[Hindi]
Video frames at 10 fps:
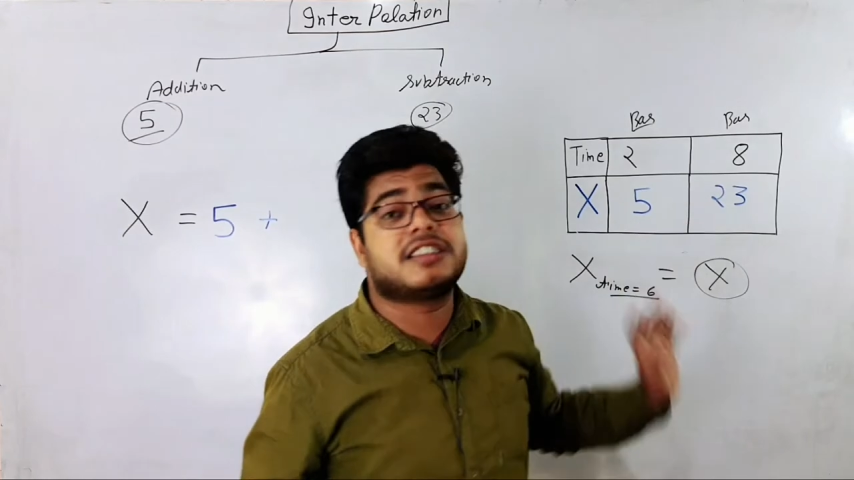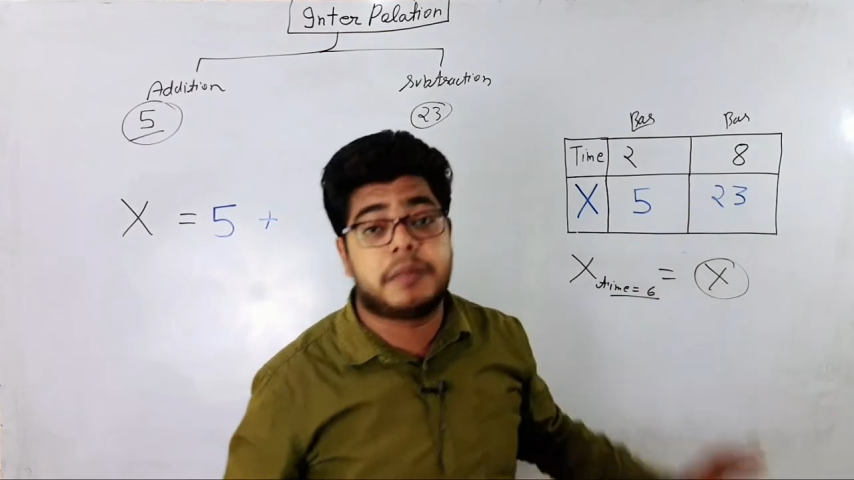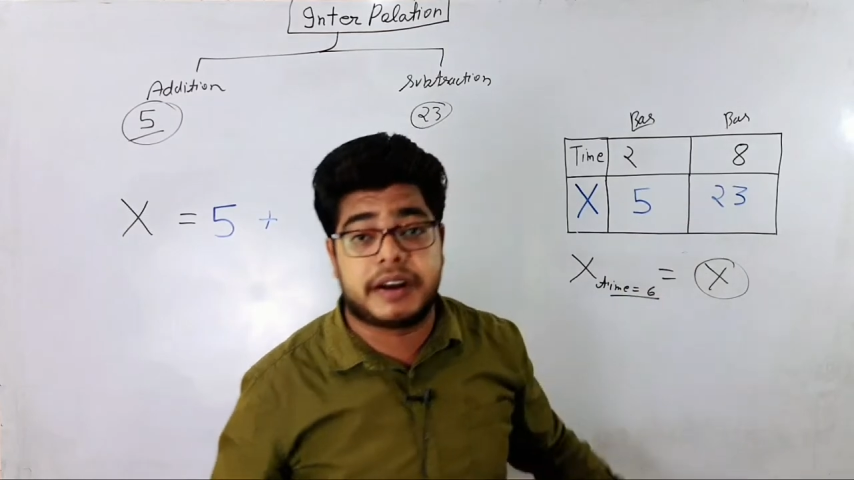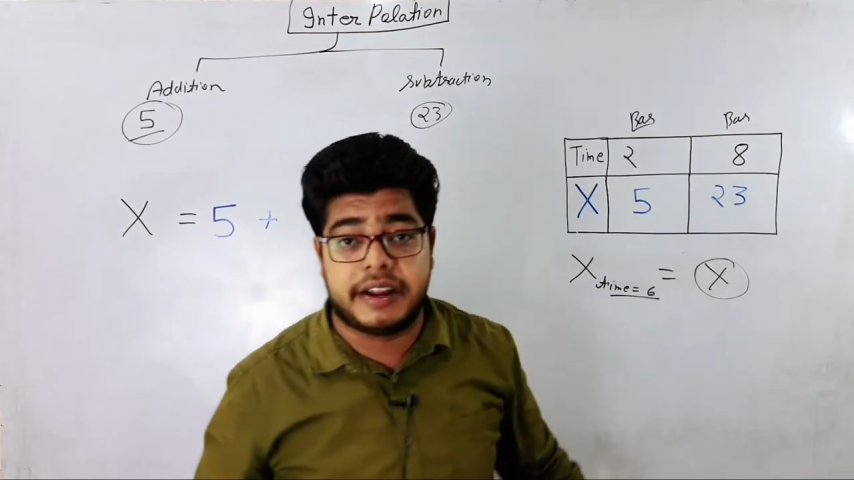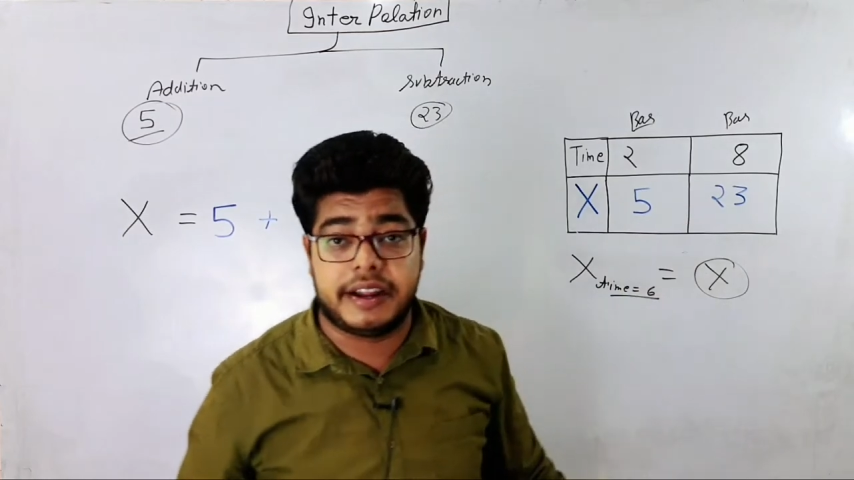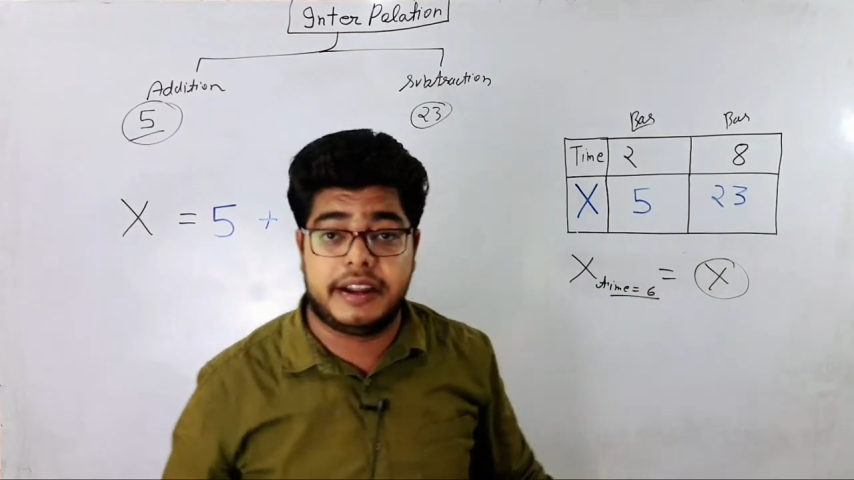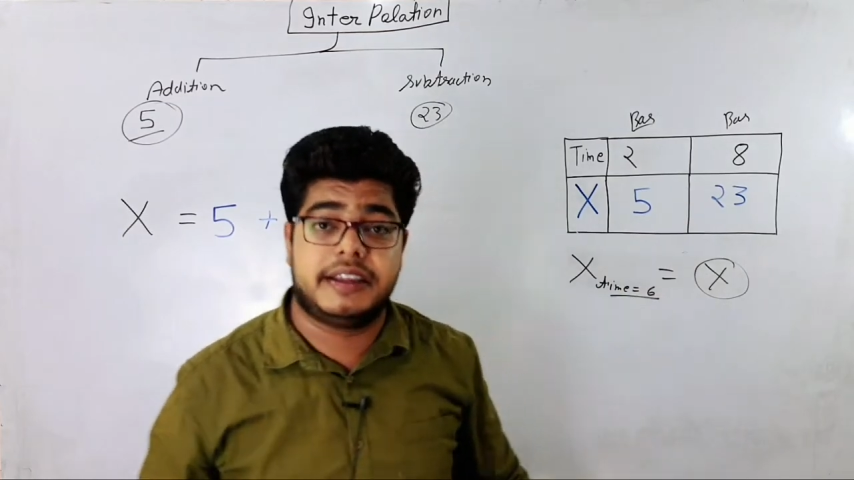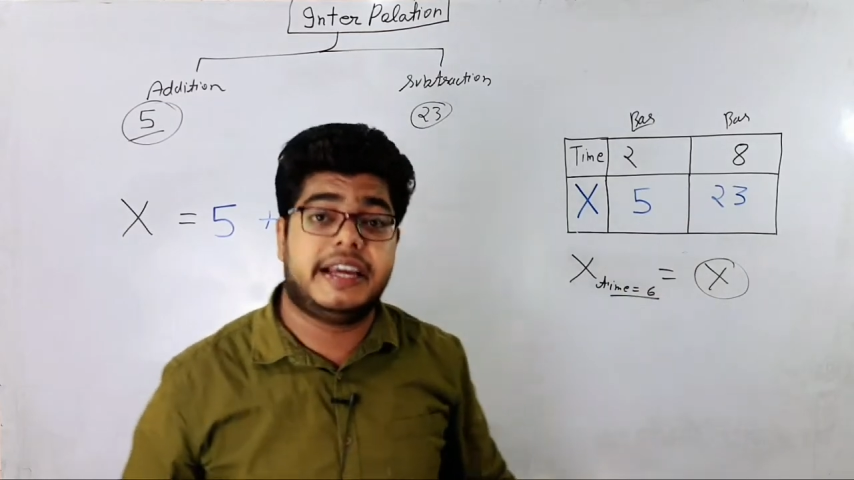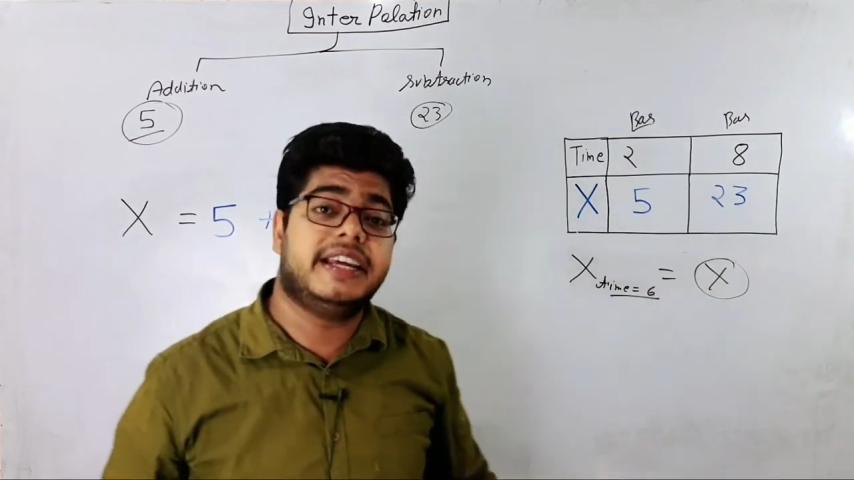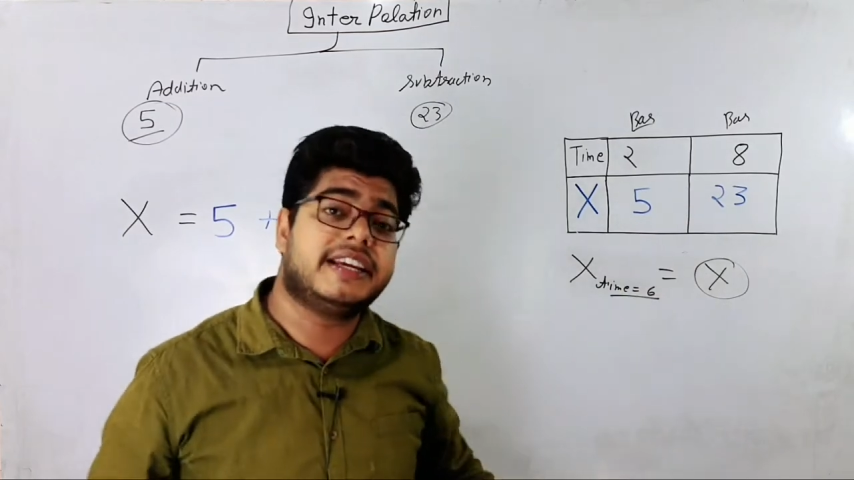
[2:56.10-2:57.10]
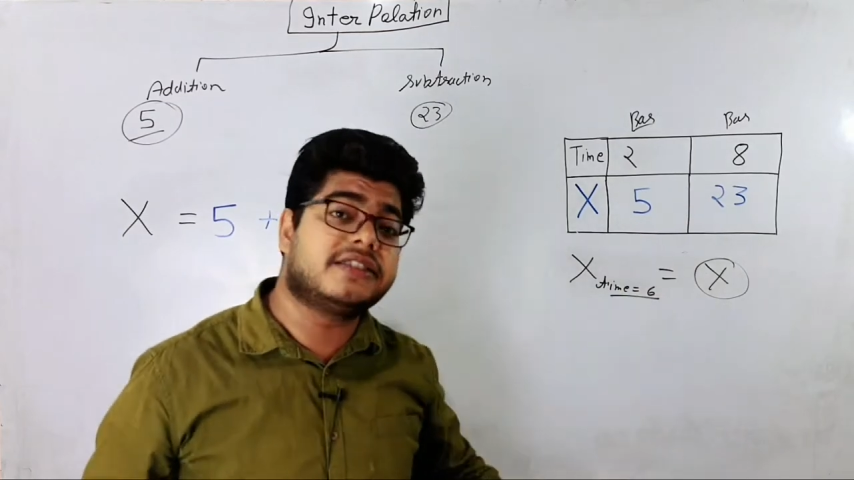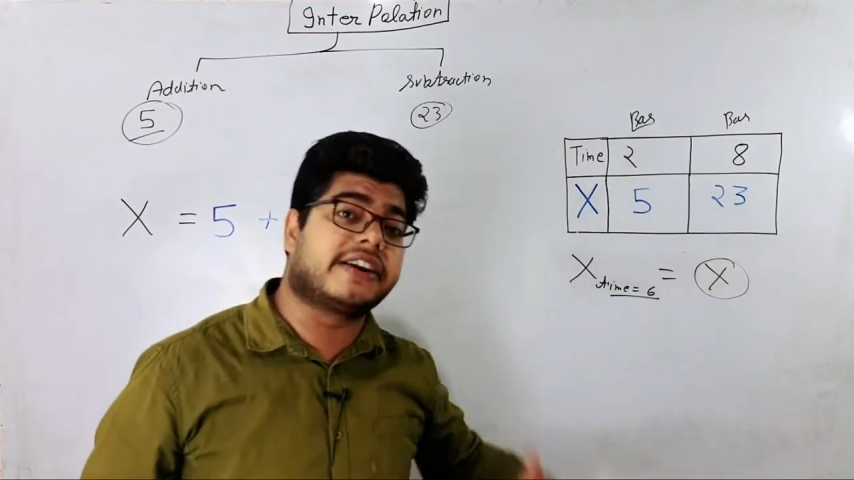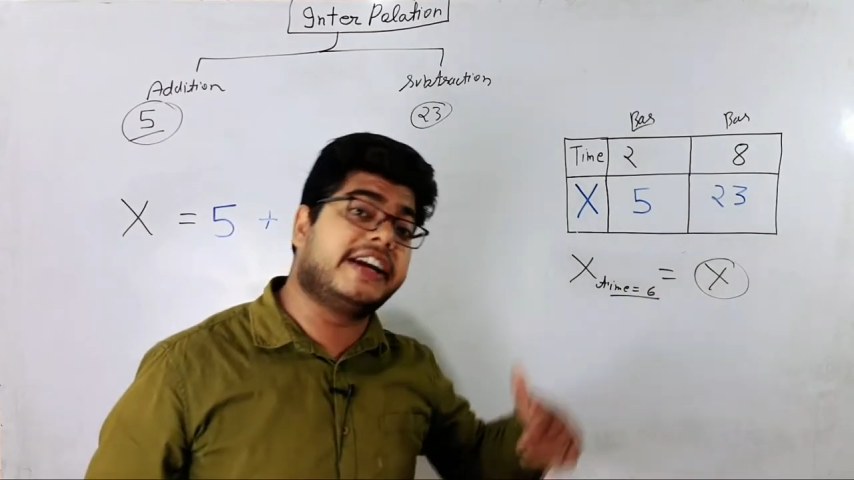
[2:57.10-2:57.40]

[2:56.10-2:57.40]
दर से बढ़ रहे हैं यानी किस